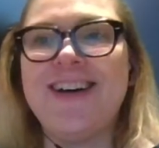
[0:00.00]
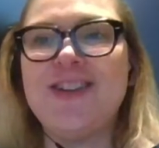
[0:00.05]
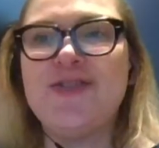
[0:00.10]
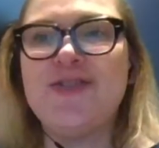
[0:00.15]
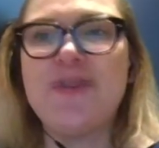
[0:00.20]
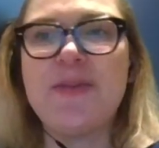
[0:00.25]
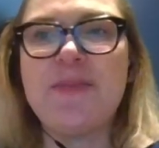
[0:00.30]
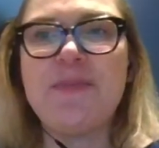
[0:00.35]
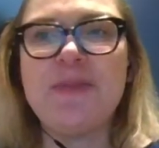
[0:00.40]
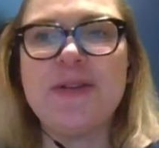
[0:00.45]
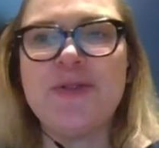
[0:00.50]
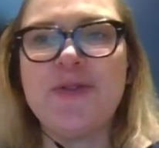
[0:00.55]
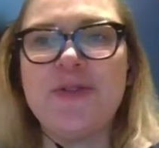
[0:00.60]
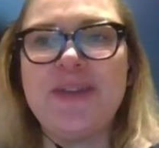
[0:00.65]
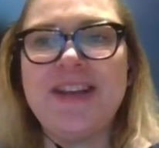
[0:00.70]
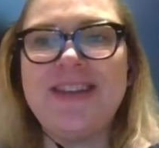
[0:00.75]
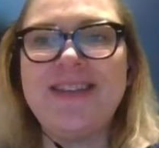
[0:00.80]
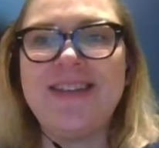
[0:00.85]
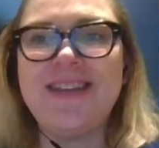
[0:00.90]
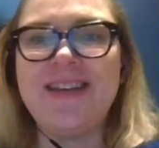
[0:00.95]
Giuseppe
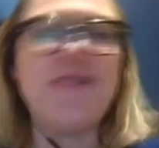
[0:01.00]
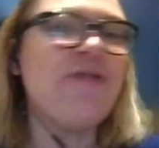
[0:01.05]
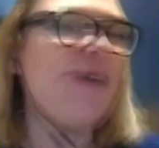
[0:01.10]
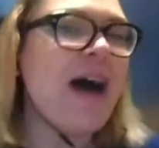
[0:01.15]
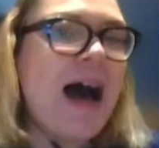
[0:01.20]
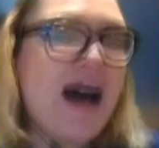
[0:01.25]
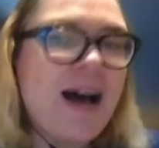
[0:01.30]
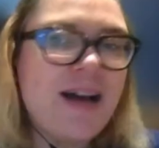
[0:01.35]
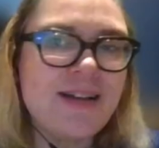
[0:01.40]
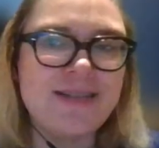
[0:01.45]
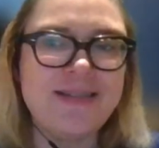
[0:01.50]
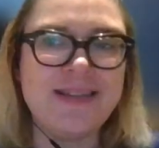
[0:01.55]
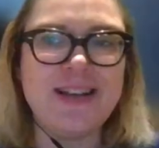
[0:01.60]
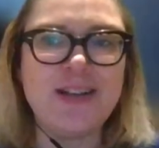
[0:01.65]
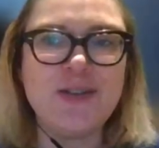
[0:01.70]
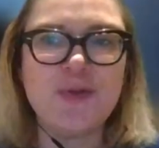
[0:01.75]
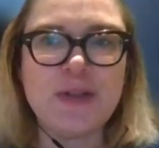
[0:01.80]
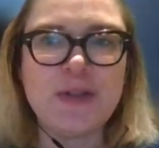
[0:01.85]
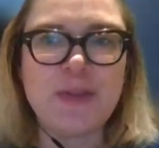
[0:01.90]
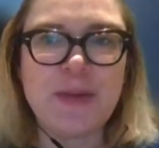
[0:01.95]
Scoditti fa nei
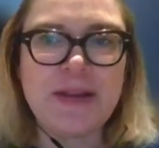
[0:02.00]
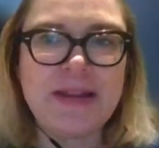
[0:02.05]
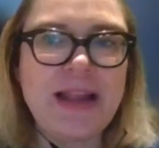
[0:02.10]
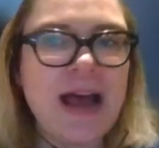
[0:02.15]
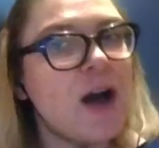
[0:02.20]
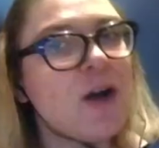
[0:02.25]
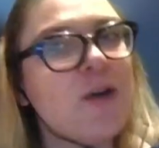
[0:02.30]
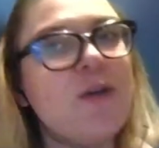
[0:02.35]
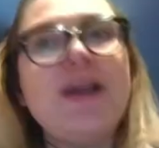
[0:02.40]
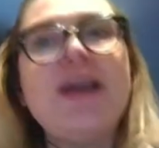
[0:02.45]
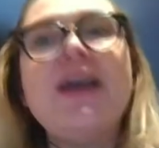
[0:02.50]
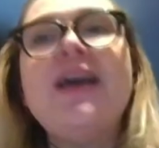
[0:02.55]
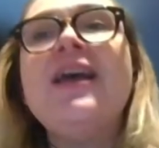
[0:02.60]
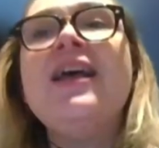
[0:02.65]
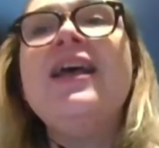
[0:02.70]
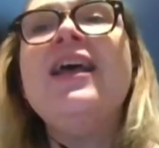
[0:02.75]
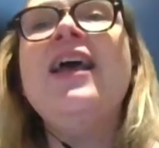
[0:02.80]
suoi spettacoli